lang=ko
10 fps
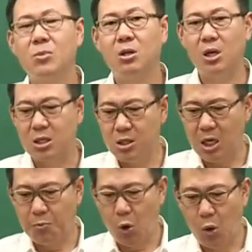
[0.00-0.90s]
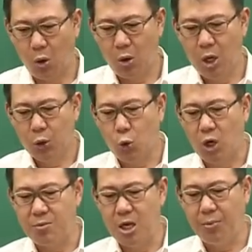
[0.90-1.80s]
그래서 이제 뭐
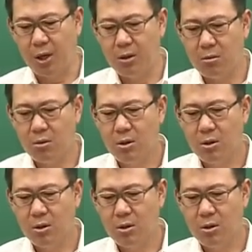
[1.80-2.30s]
동그라미 1번